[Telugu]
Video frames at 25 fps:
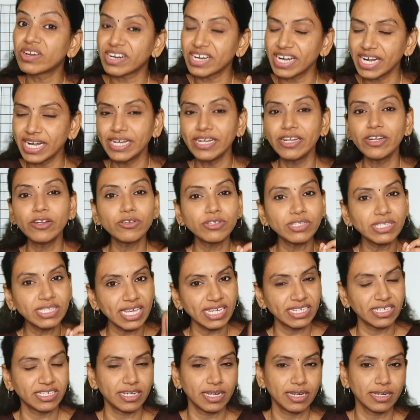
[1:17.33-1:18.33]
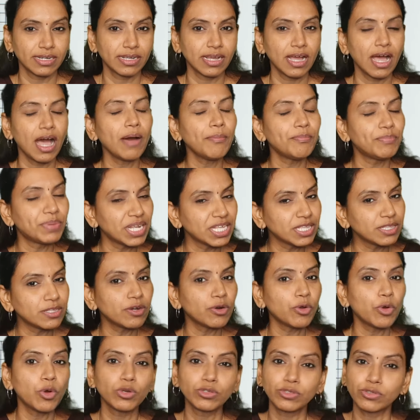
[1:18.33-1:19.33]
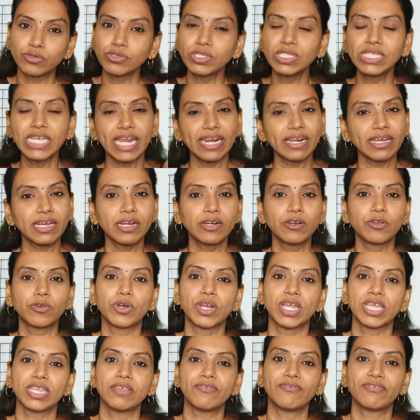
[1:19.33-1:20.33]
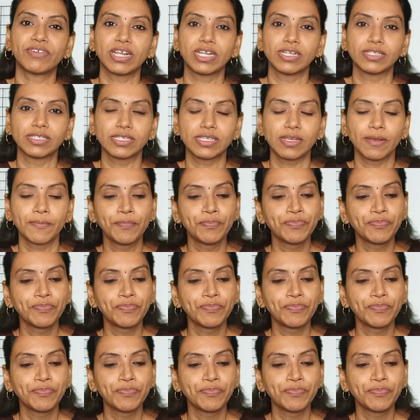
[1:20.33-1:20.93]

రెండు సెషన్గా ప్రతిరోజు జరగనున్నది ఫ్రెండ్స్